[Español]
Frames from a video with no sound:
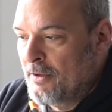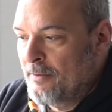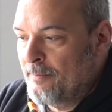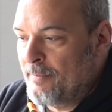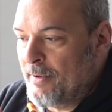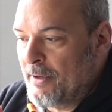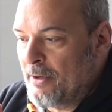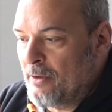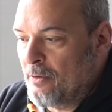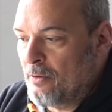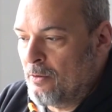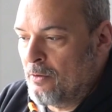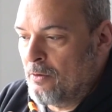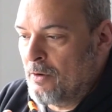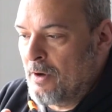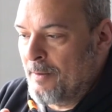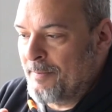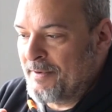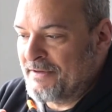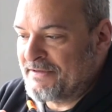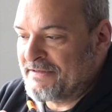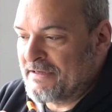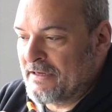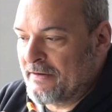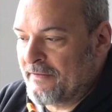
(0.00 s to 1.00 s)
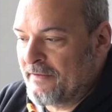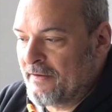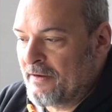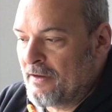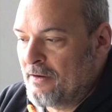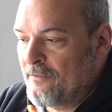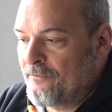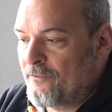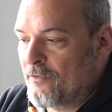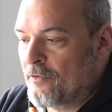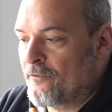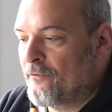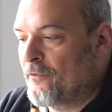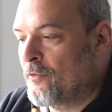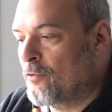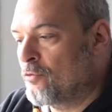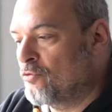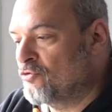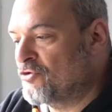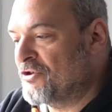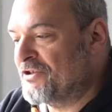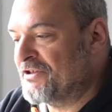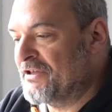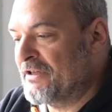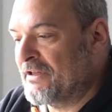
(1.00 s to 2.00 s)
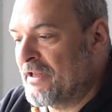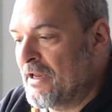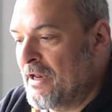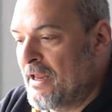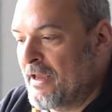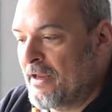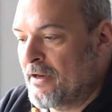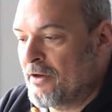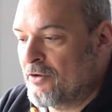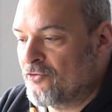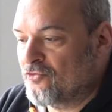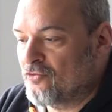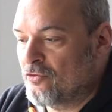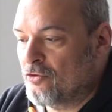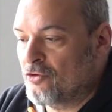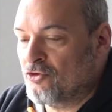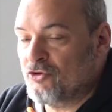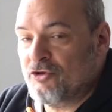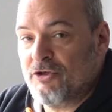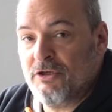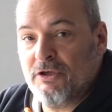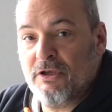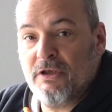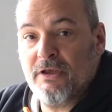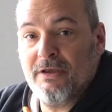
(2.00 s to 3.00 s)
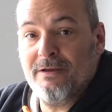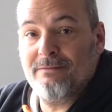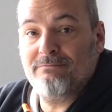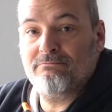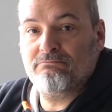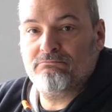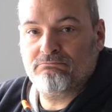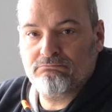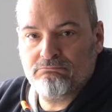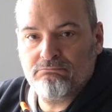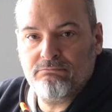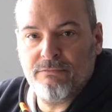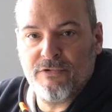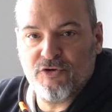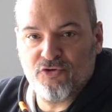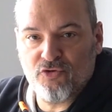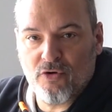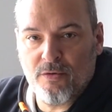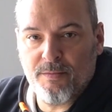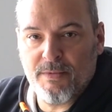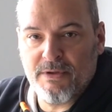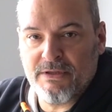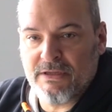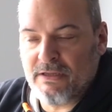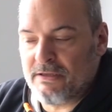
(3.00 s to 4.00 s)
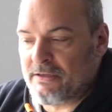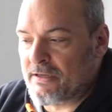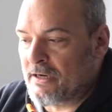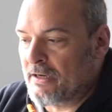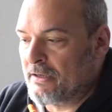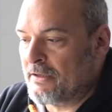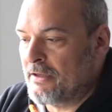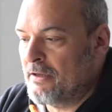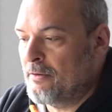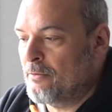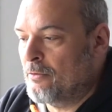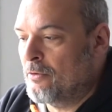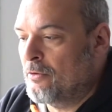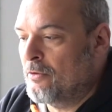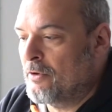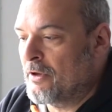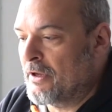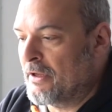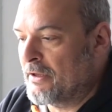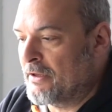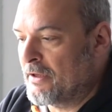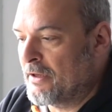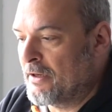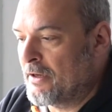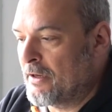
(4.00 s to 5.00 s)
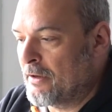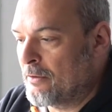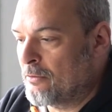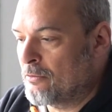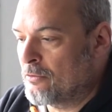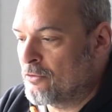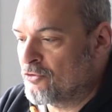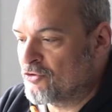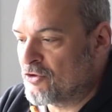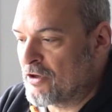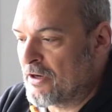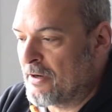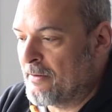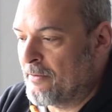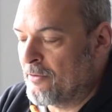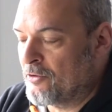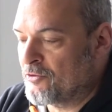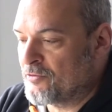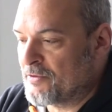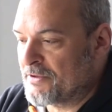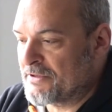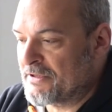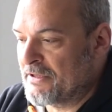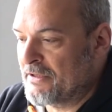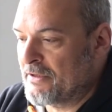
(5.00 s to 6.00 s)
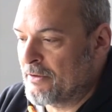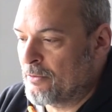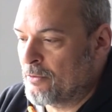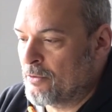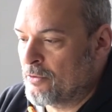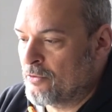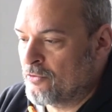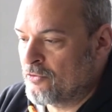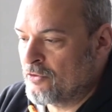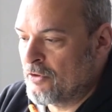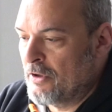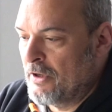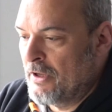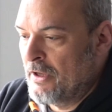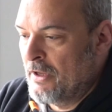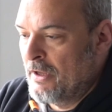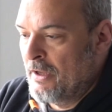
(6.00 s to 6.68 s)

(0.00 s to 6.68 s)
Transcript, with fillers: pero a pesar de que el Ford Focus ST Line es un coche visualmente atractivo y que tiene unos acabados bastante buenos,